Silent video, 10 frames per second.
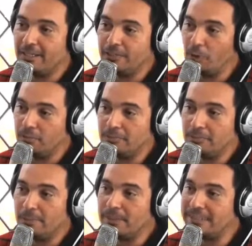No
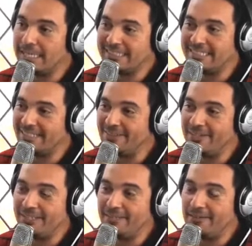va a ser
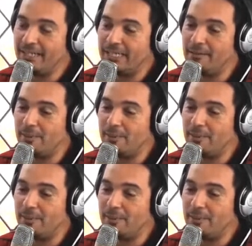accesible. La verdad que